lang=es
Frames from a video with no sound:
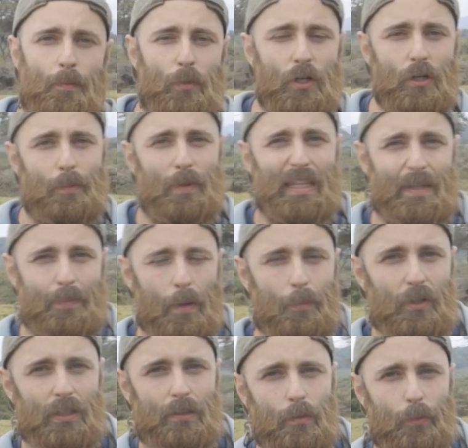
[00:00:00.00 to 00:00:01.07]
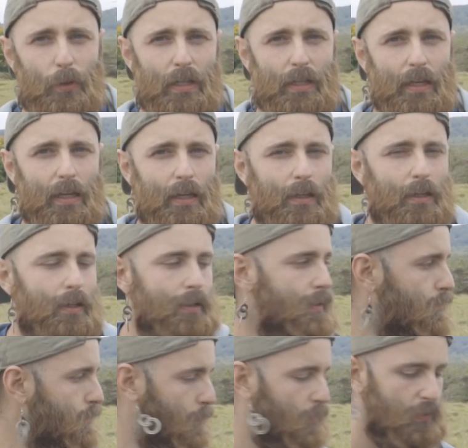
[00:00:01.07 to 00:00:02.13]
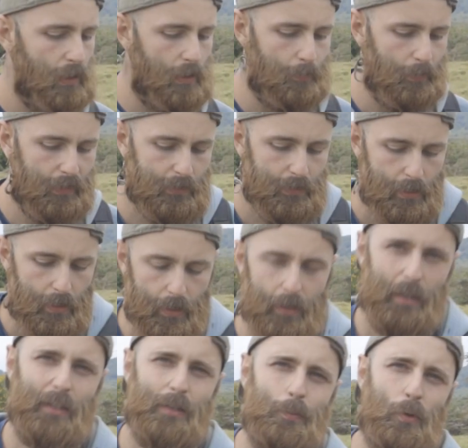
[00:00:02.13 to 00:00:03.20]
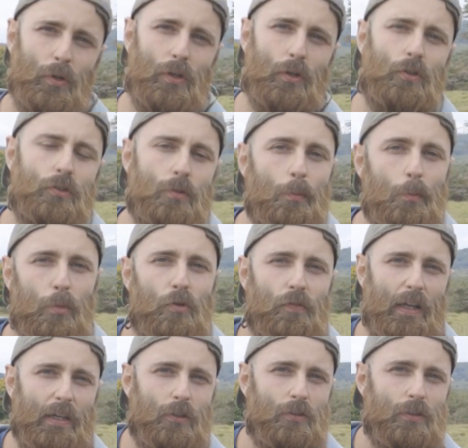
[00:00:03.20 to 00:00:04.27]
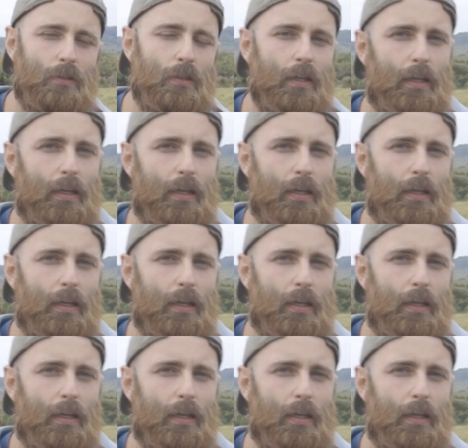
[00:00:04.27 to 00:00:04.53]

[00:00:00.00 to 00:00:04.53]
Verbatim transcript: Bueno, el principal motivo por el que llevamos armas es por los búfalos.